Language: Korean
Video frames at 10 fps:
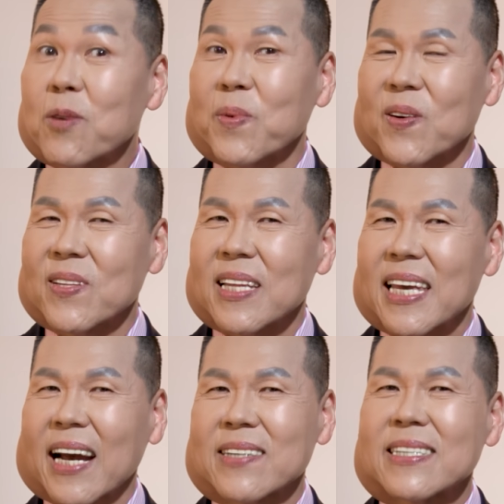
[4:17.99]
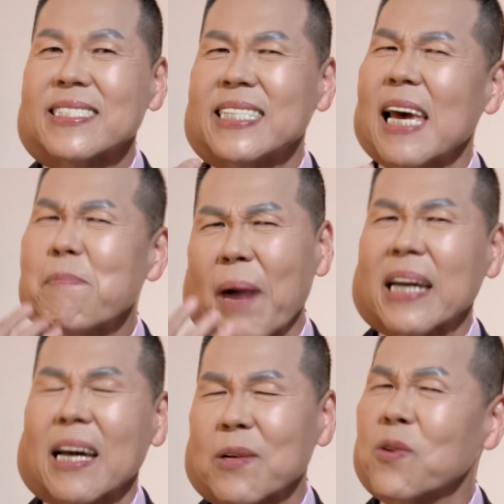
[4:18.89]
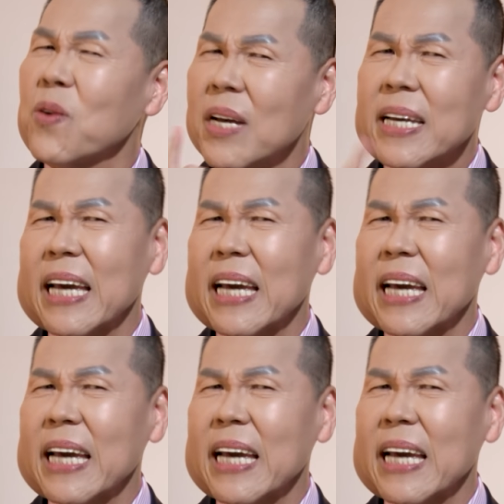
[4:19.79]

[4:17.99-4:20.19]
여러분 이것은 제 말이 아니고